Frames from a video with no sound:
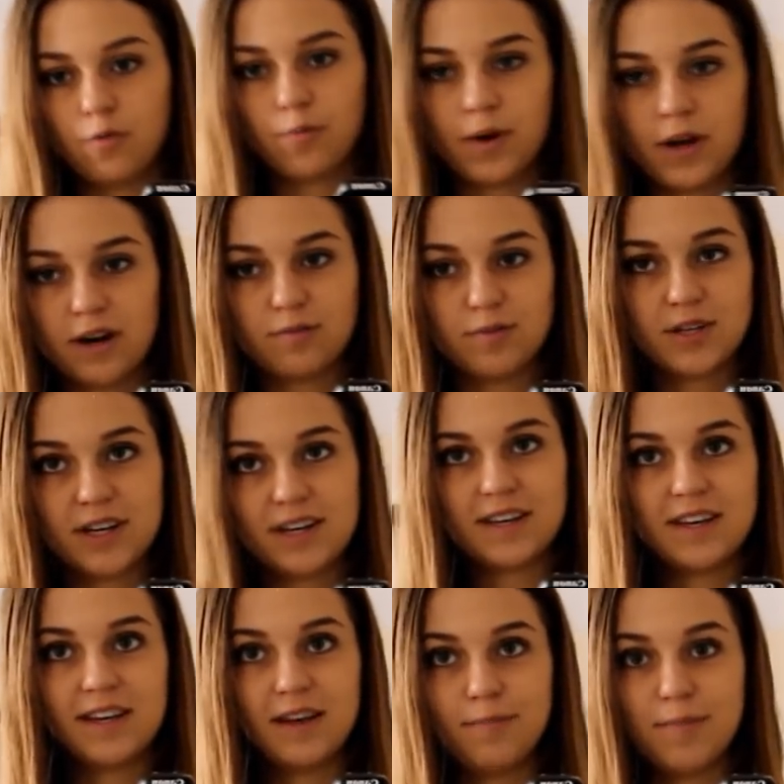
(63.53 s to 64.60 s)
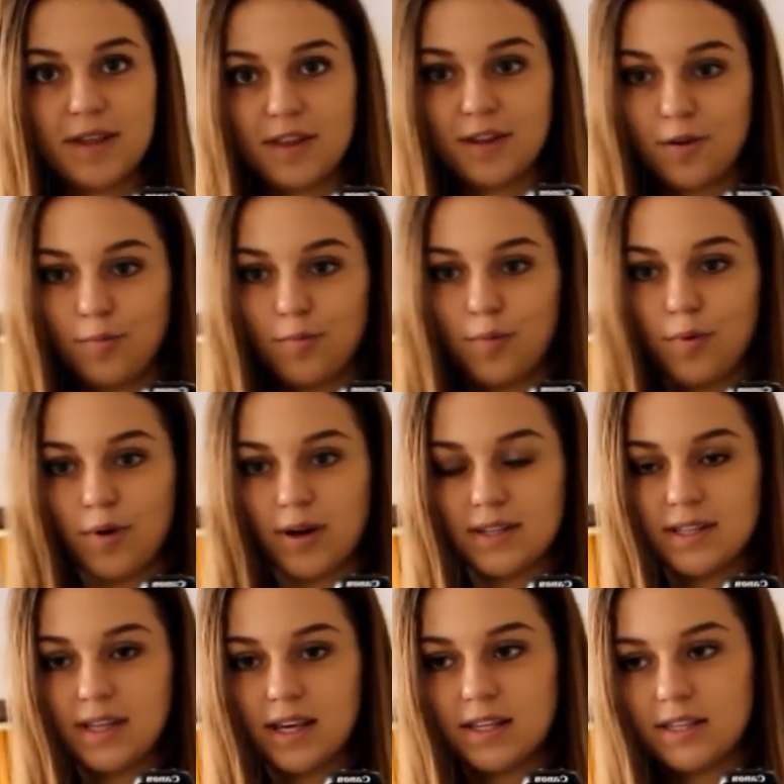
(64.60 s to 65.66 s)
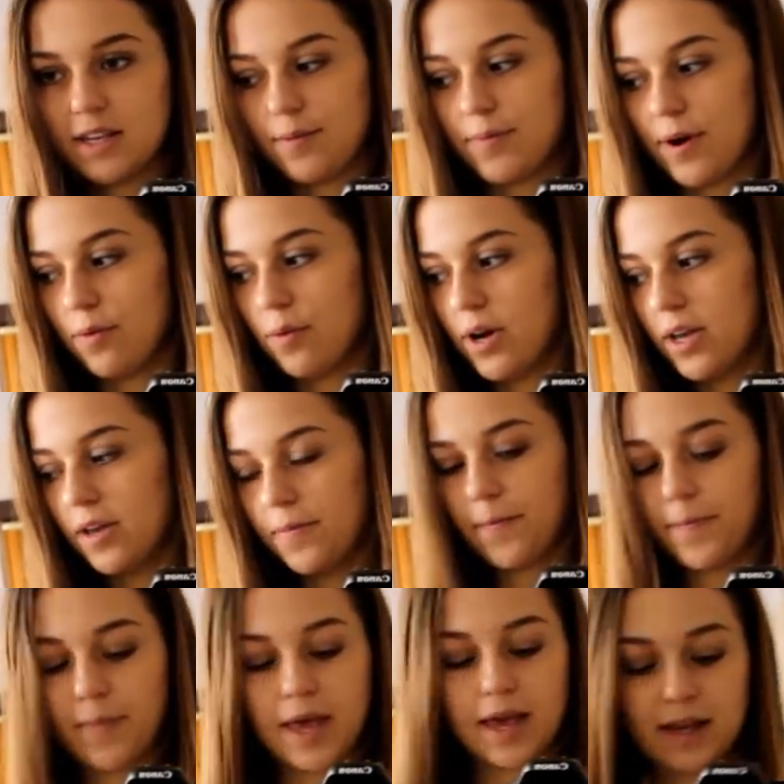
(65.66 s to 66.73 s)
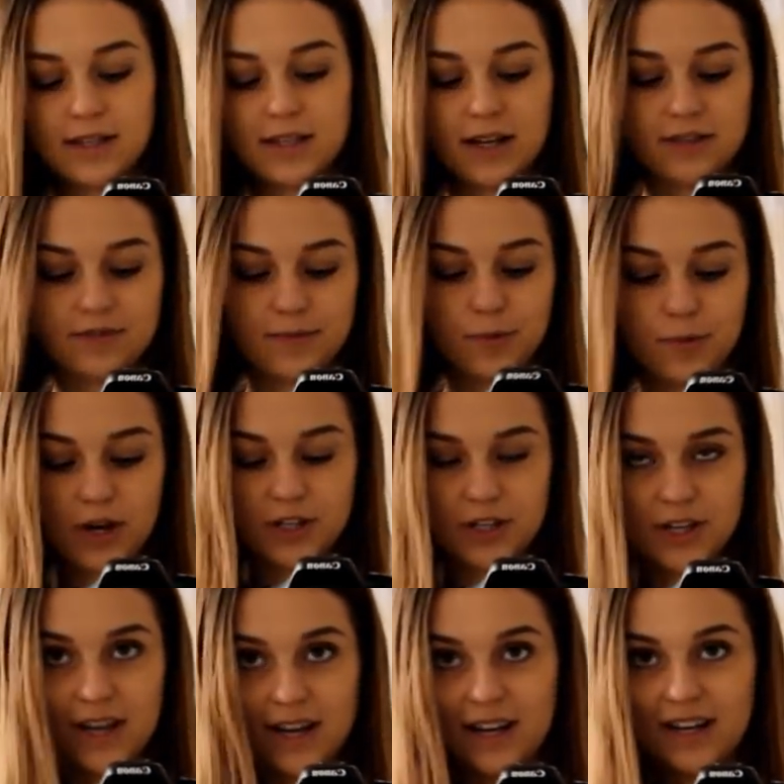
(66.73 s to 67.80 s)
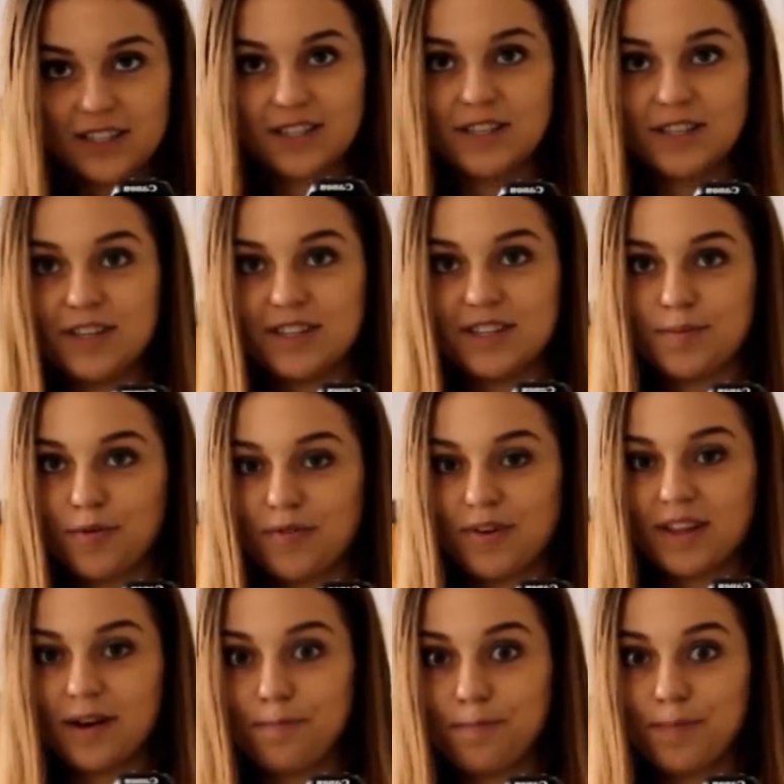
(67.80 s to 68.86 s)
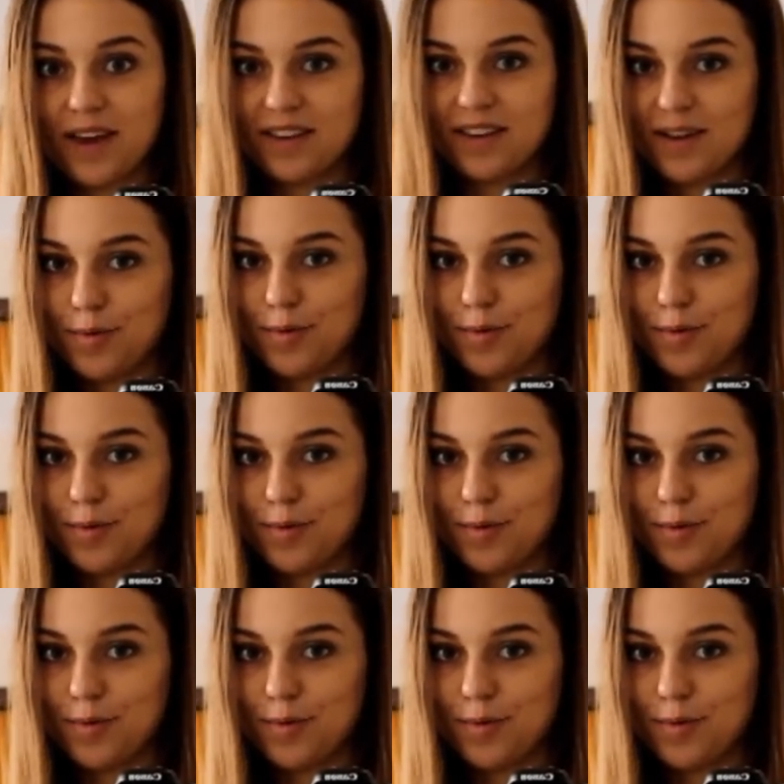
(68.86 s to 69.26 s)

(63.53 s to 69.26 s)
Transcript: ubieram się i będę robiła zdjęcia małej. I zaraz Wam pokażę, jaka się dzisiaj zapowiada piękna